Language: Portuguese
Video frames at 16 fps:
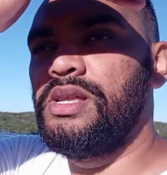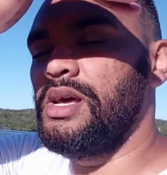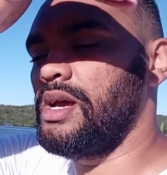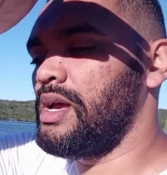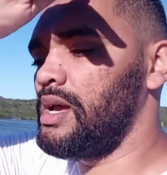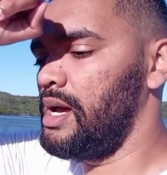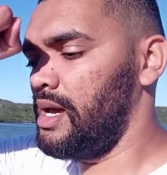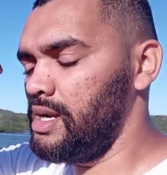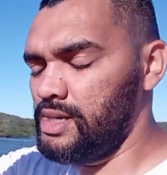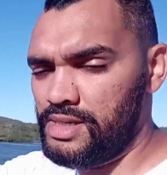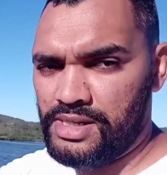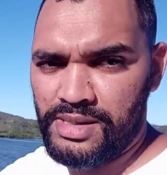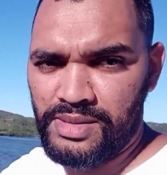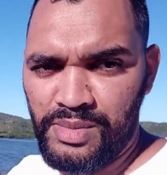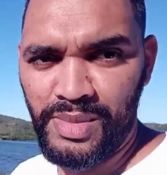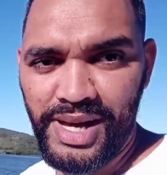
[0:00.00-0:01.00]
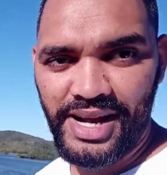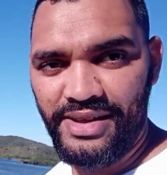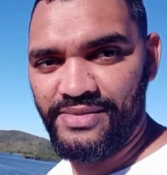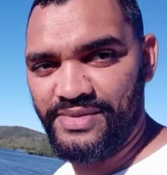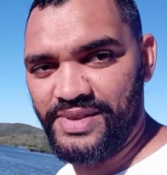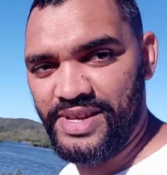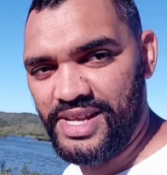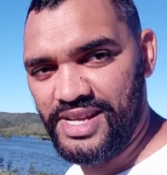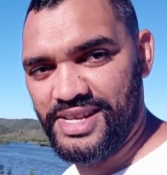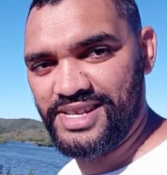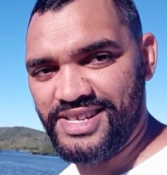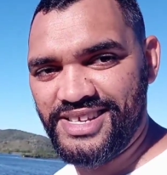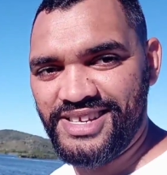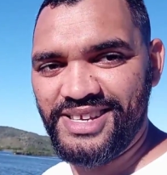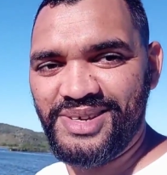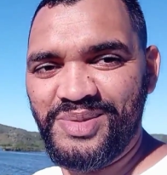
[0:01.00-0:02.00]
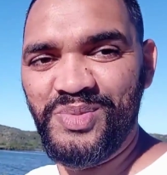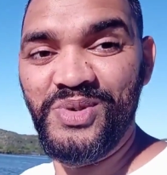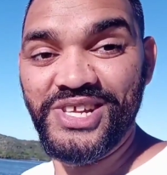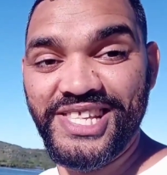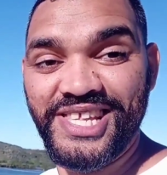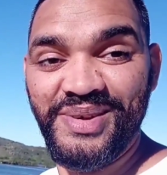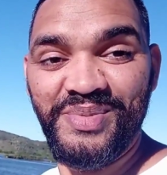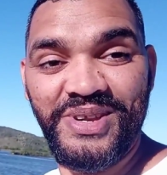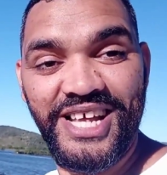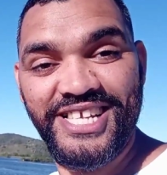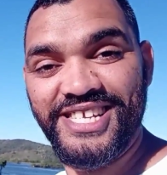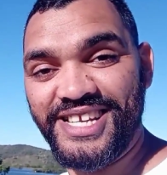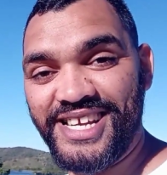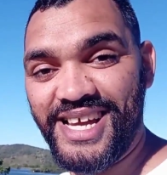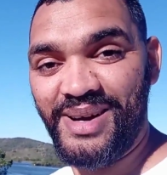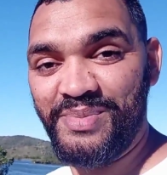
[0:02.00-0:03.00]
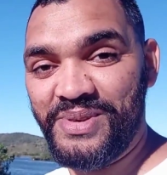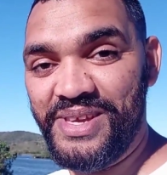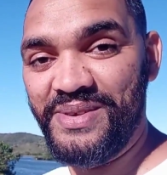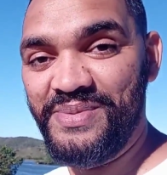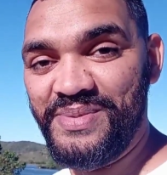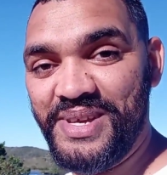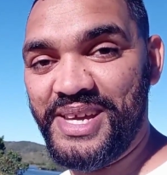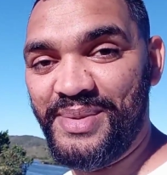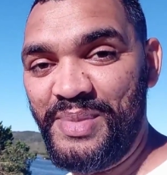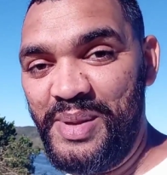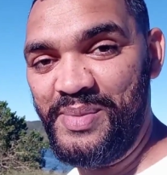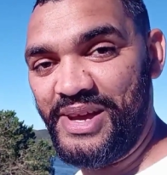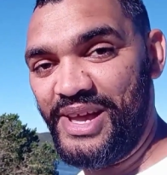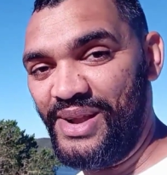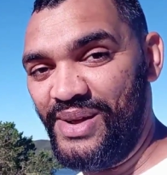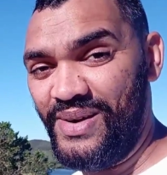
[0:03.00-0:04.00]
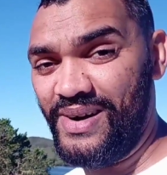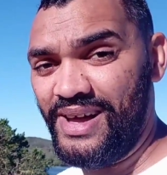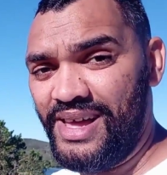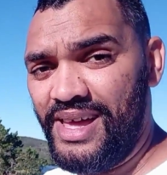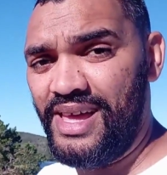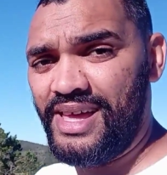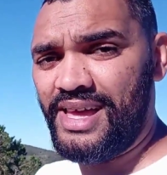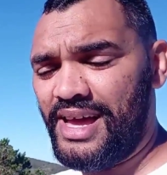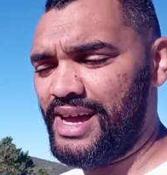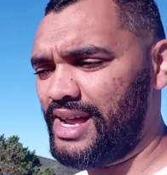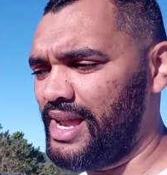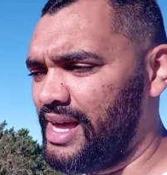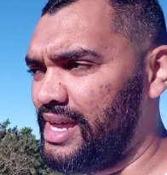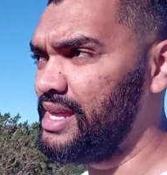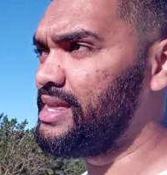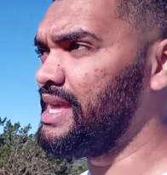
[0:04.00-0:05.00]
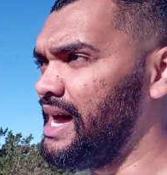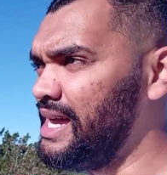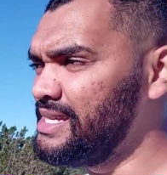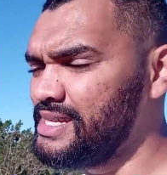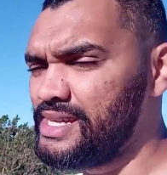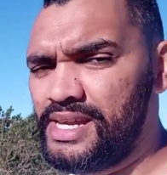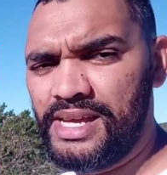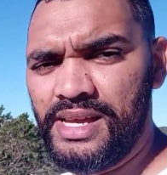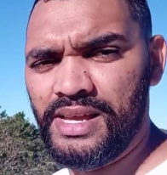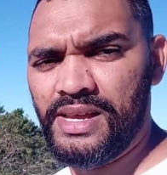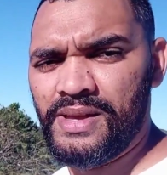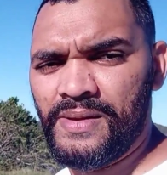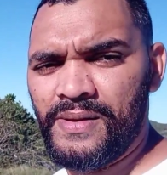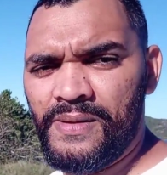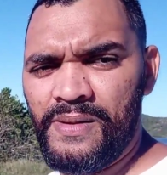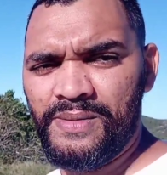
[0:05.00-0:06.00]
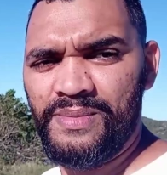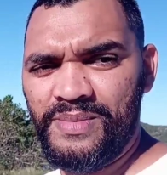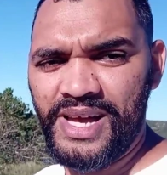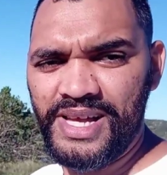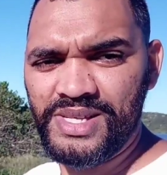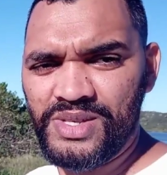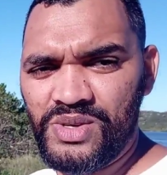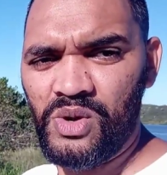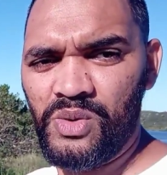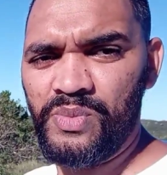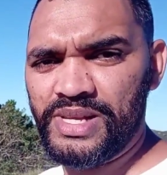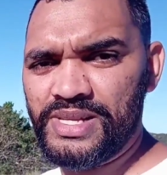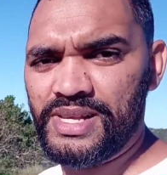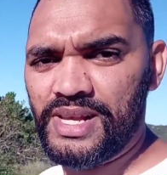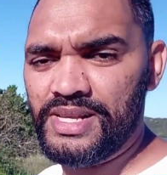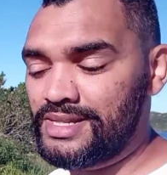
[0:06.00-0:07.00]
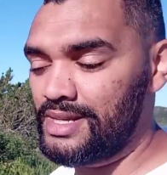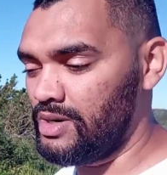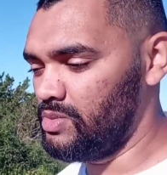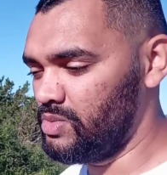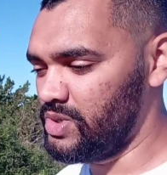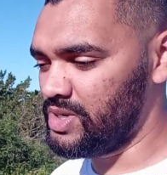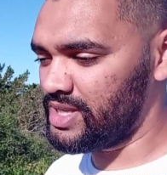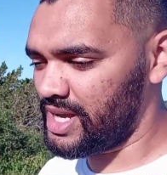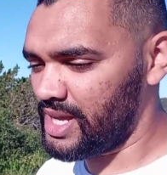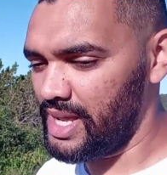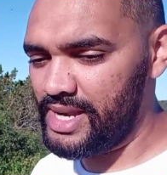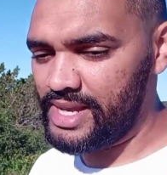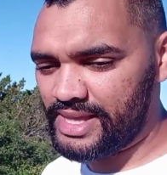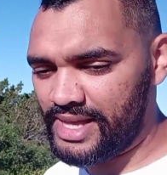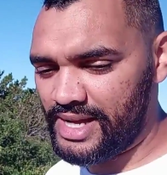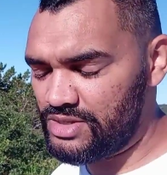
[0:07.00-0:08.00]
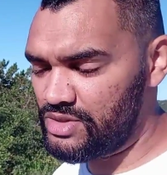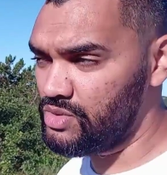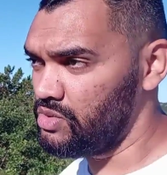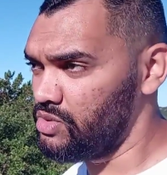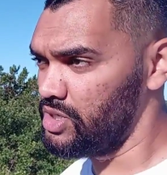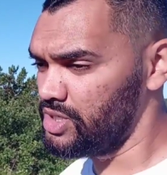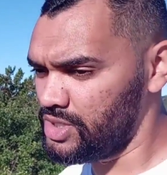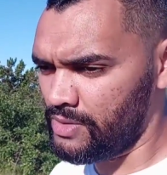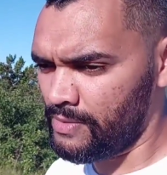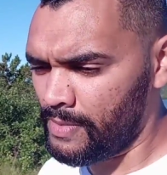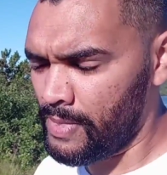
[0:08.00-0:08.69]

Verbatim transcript: ali na cara, maravilha. Botei pro lado de cá porque fica bem melhor a claridade, né? Mas em compensação, muita claridade no rosto.